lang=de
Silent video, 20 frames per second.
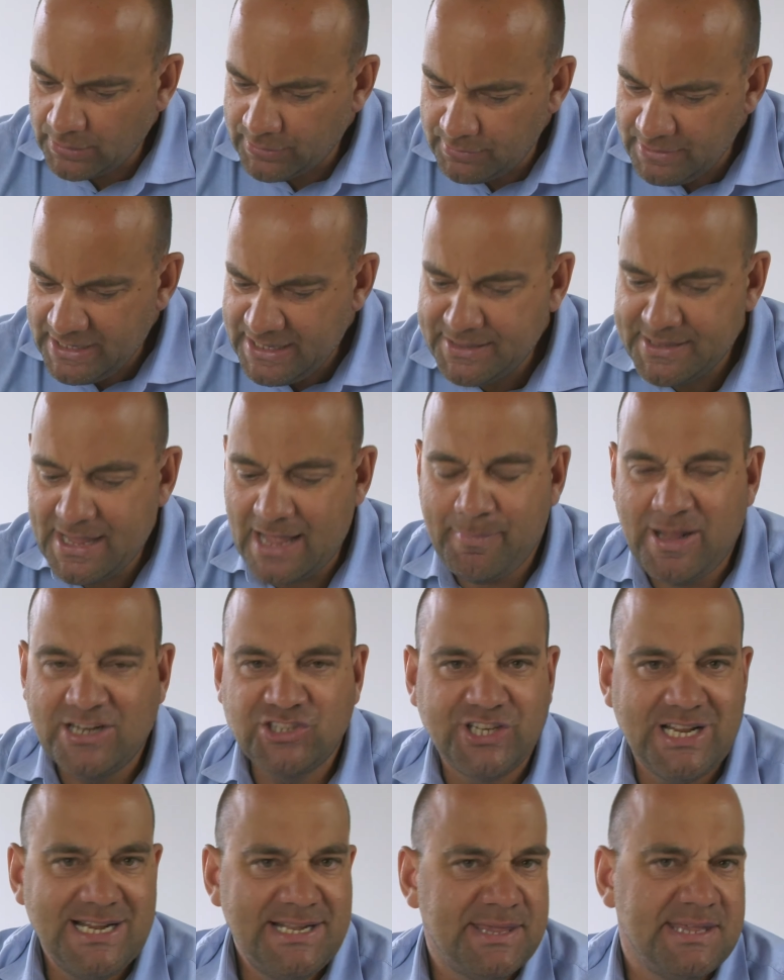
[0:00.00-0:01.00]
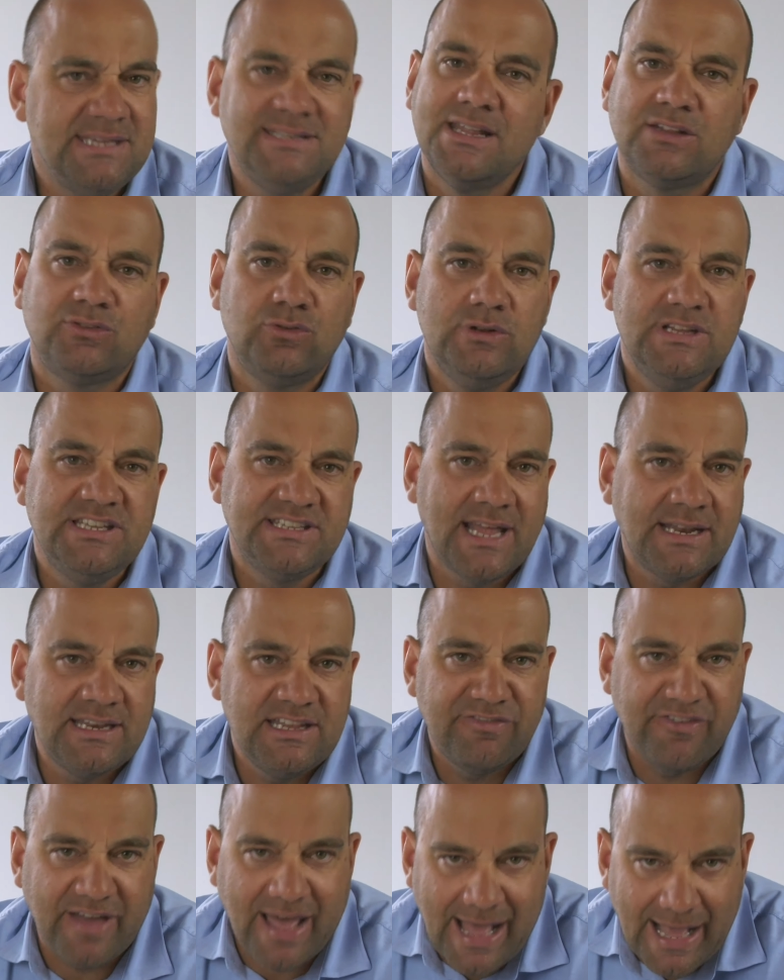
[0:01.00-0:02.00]
Zunächst einmal stellt sich natürlich dann
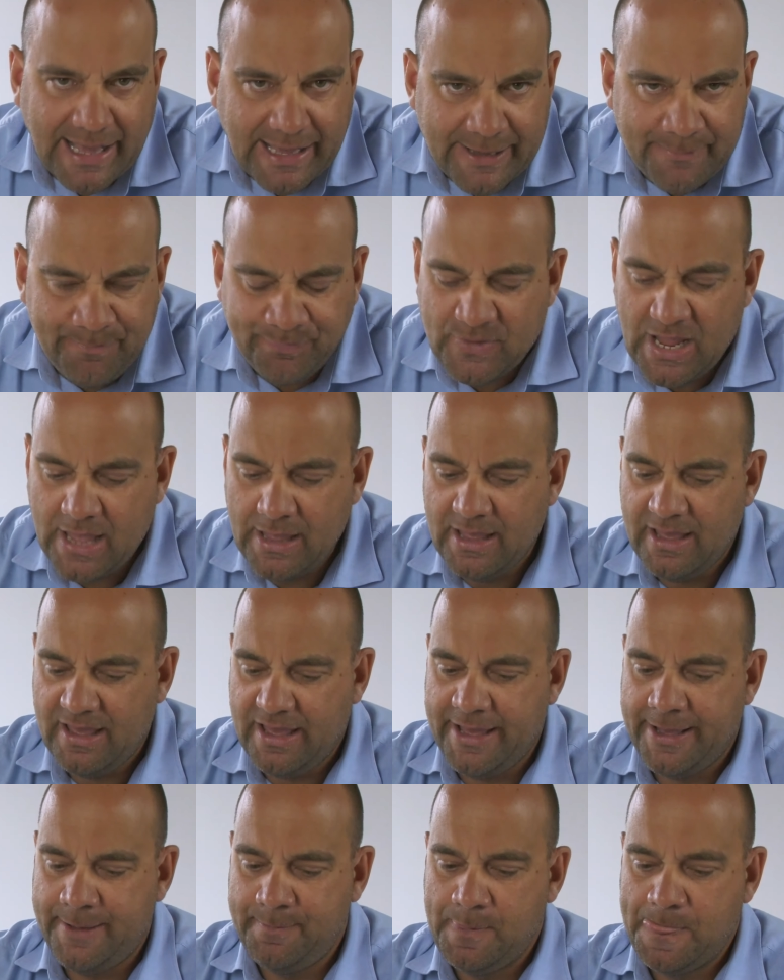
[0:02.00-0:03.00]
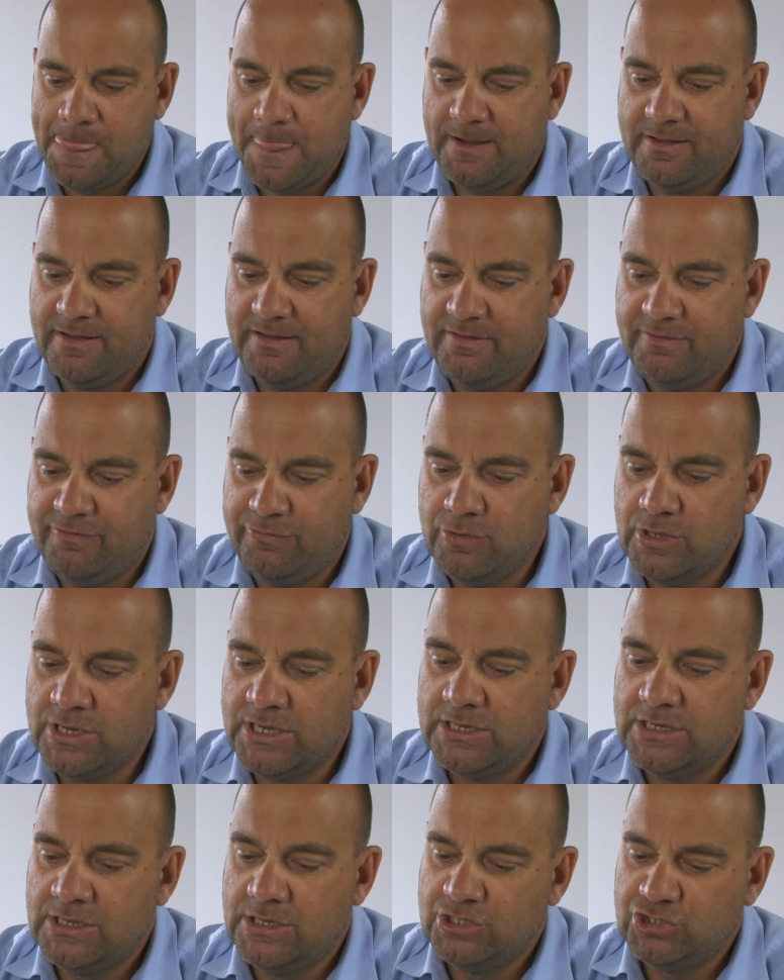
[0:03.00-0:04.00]
die Frage, ähm,
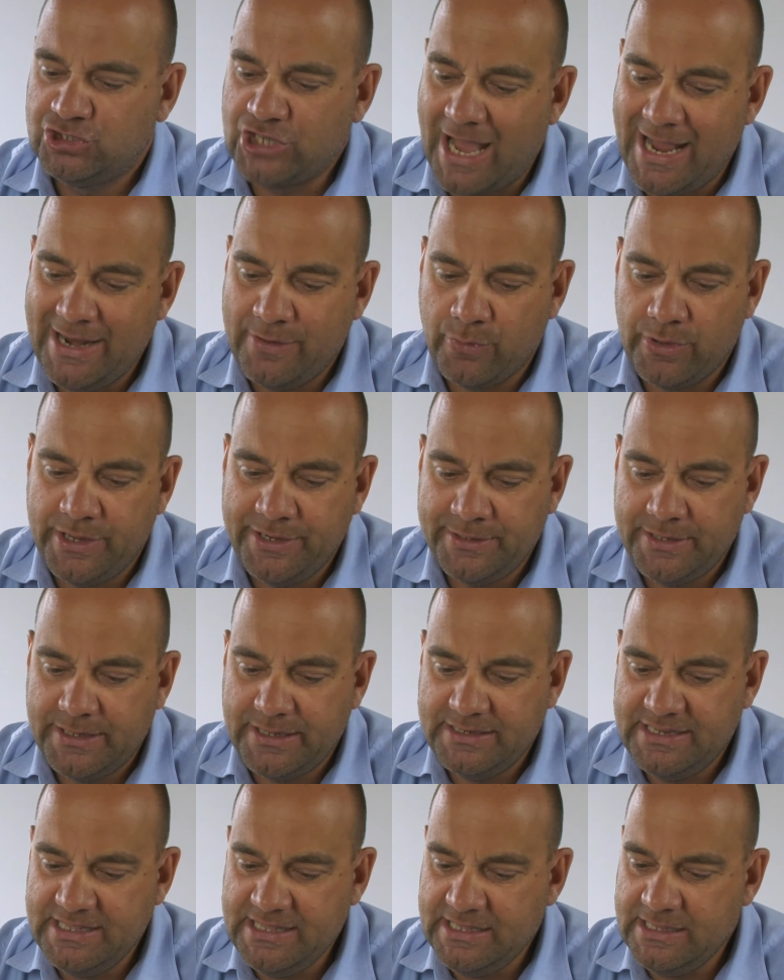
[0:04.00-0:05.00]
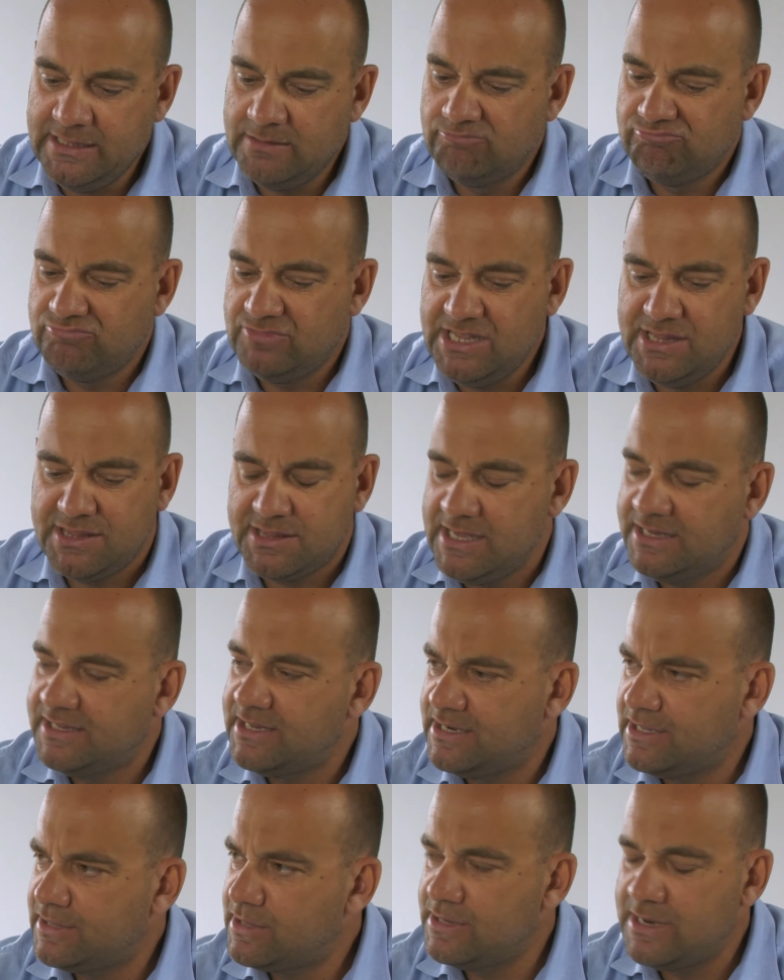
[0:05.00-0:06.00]
für Scheidungen, die diesen
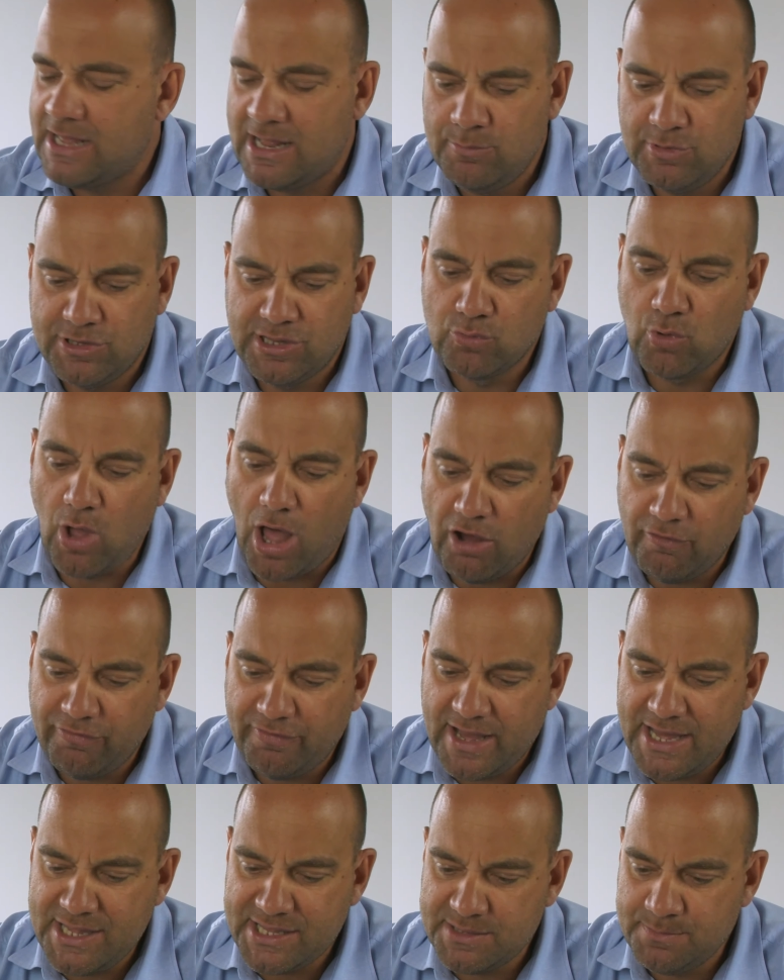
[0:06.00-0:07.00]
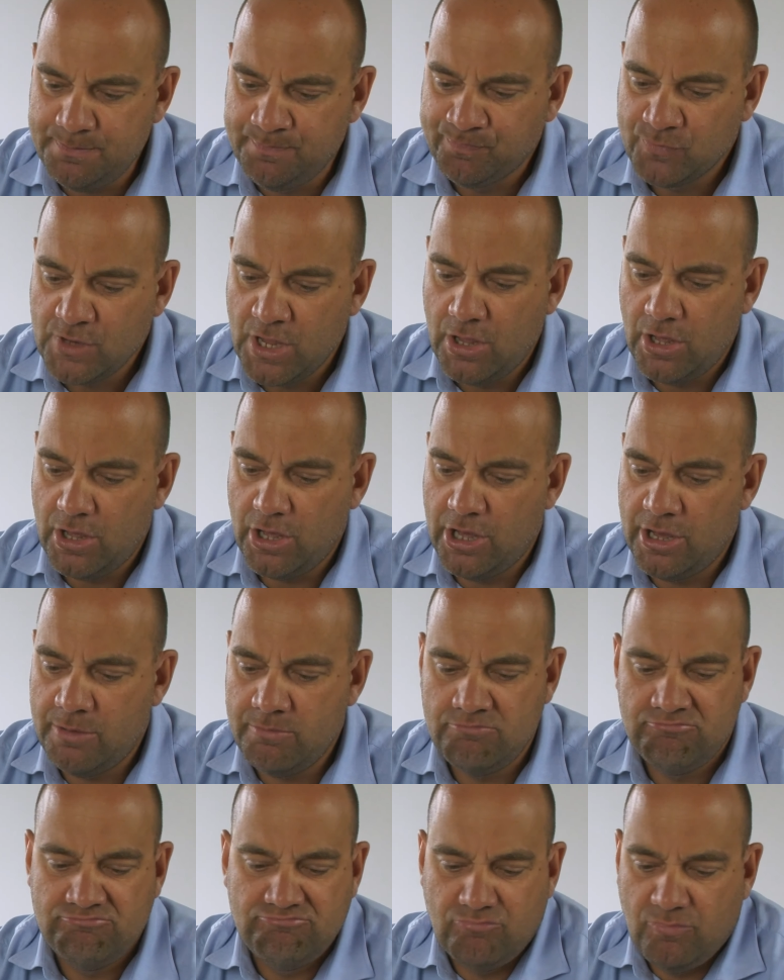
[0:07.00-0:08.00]
internationalen Bezug aufweisen,
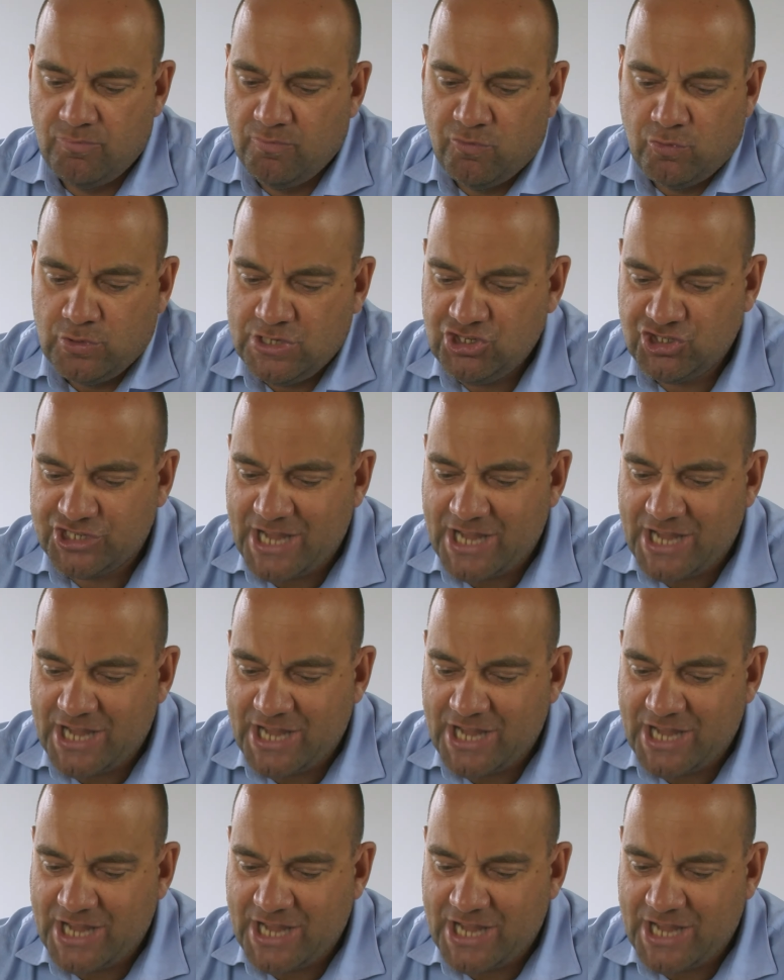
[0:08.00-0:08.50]
ähm, wo die